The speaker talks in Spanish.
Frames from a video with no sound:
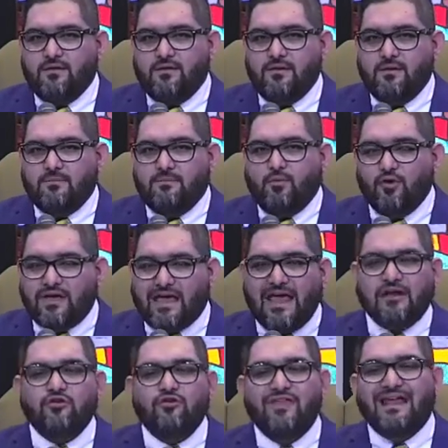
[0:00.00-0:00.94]
¿Por qué
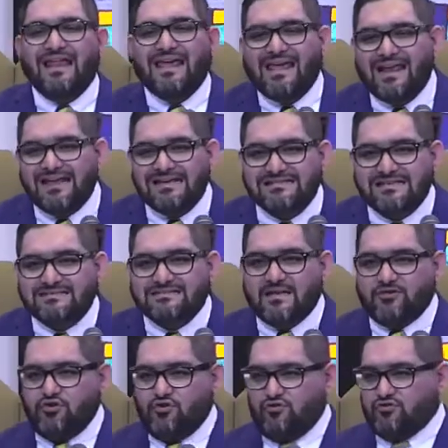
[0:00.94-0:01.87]
no darle gracias a
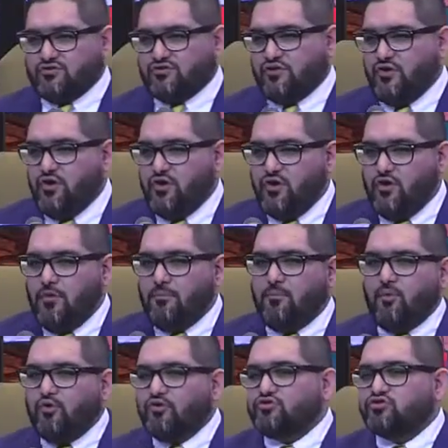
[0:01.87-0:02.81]
Dios
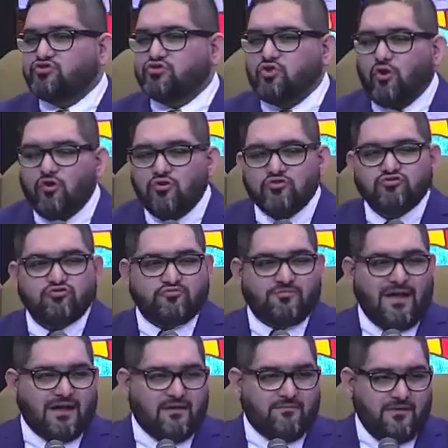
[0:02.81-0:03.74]
por todas sus
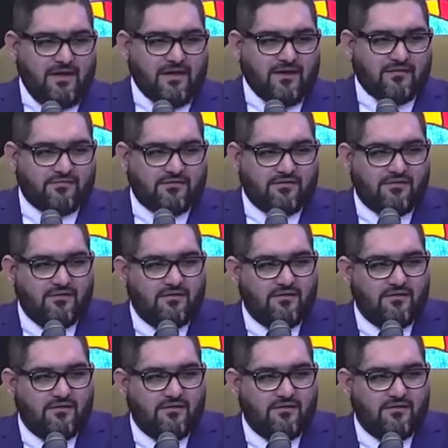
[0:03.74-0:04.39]
maravillas?